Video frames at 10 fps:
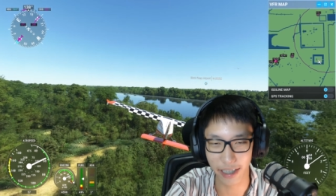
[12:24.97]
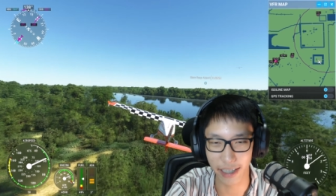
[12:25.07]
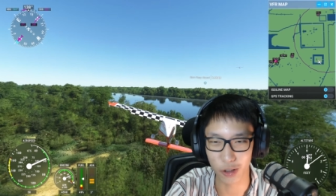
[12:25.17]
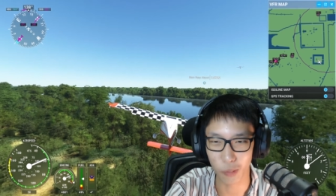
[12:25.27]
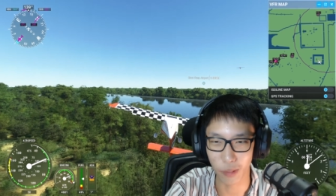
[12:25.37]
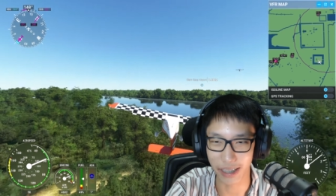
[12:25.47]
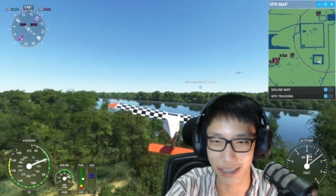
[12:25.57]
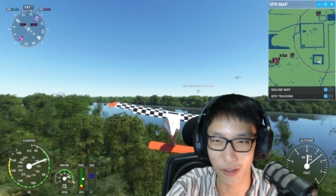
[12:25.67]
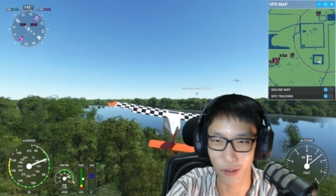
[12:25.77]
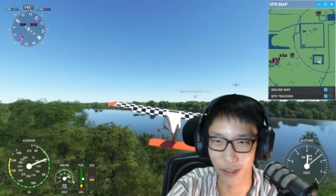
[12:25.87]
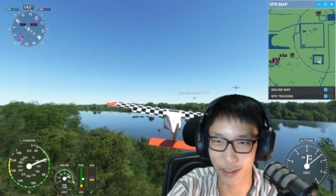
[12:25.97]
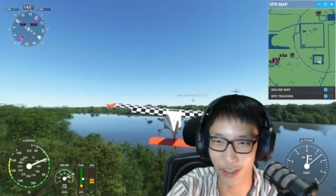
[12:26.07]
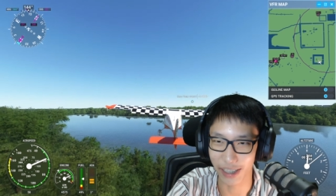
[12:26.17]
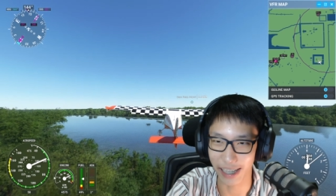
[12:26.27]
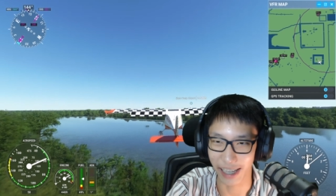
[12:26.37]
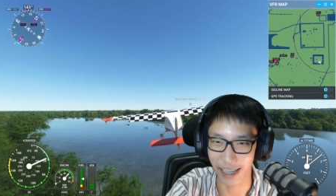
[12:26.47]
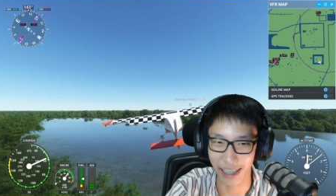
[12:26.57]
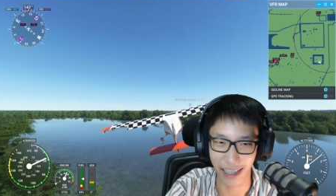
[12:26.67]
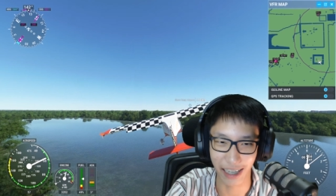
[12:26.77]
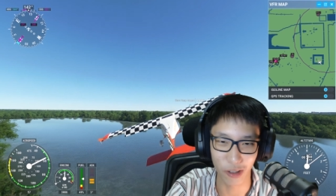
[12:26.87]
ยเห็นต้นไม้กินคนก็ตอนนี้แหละ
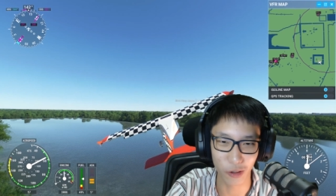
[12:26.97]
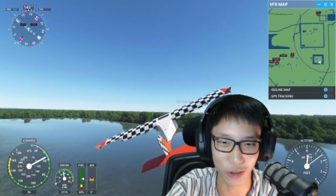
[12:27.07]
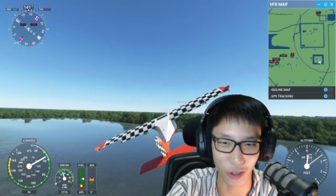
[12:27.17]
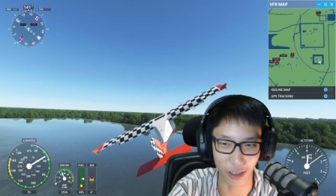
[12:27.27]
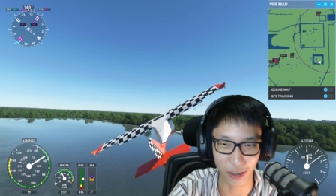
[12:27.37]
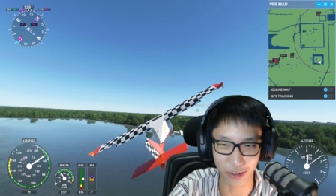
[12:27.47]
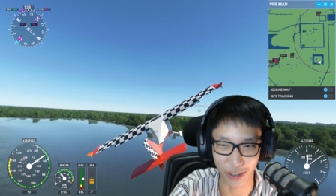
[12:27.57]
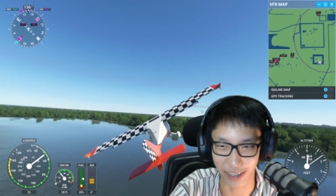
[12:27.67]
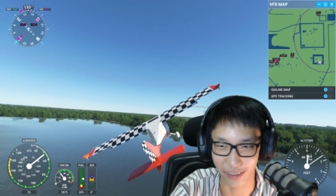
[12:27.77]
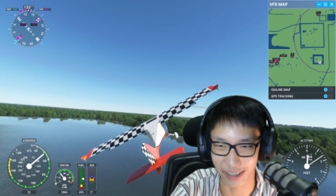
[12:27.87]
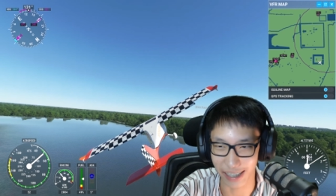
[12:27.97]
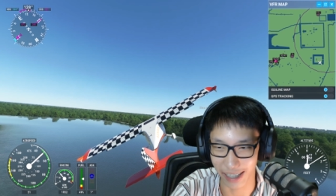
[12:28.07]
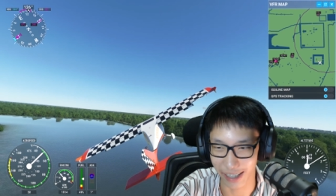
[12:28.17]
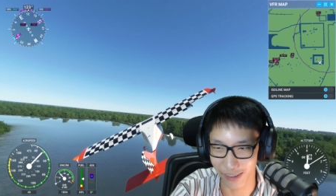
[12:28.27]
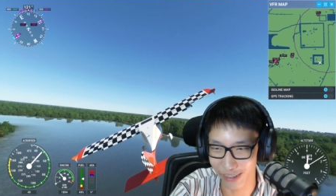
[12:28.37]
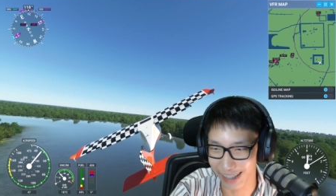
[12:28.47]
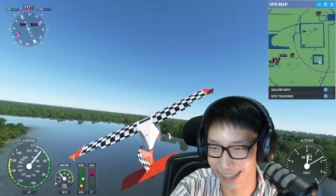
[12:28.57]
ลงจอดแถวนี้แหละอุ้ย